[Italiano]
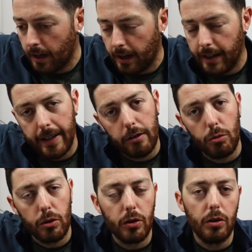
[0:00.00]
le
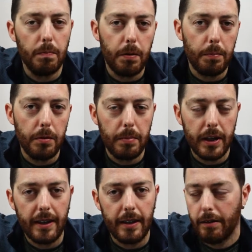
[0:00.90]
escursioni un po' più
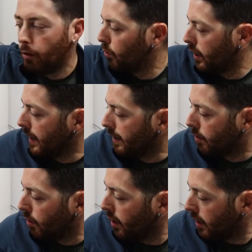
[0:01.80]
impegnative
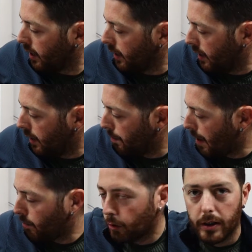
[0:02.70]
utilizzo il
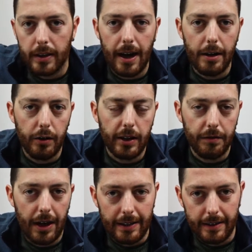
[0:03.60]
Mammoth Tryon
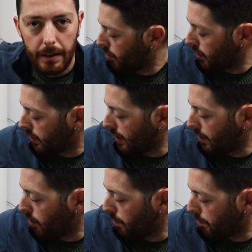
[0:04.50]
Advance, uno
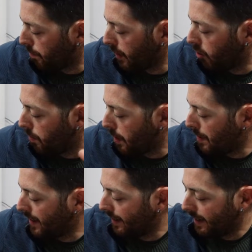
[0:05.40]
zaino
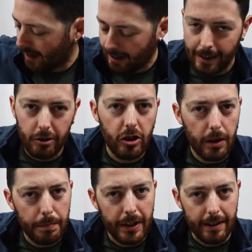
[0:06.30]
principalmente da sci
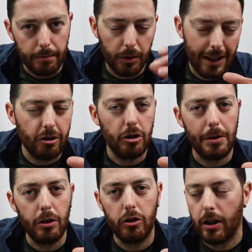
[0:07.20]
alpinismo, nasce
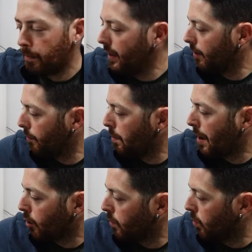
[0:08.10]
per lo sci alpinismo
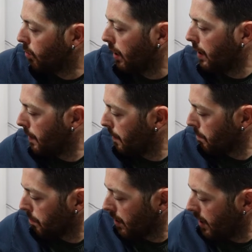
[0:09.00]
ma comunque
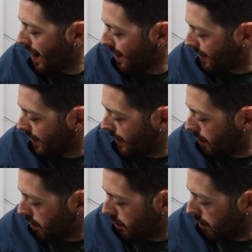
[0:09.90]

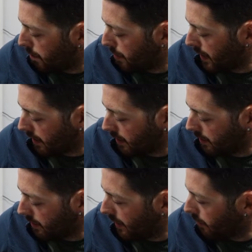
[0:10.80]
anche
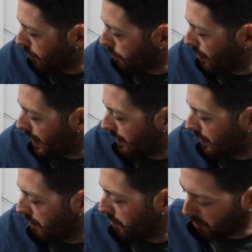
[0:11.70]
per delle
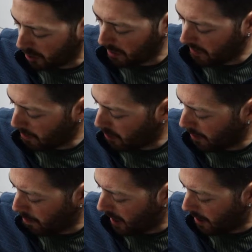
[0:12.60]
ciaspolate secondo me va più
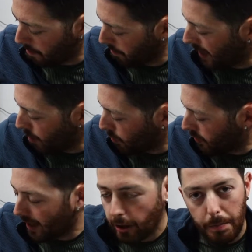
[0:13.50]
che bene. È uno
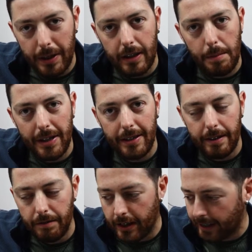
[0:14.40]
zaino
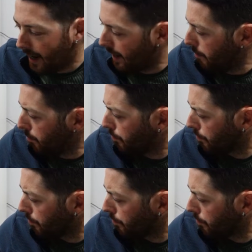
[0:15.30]
prettamente invernale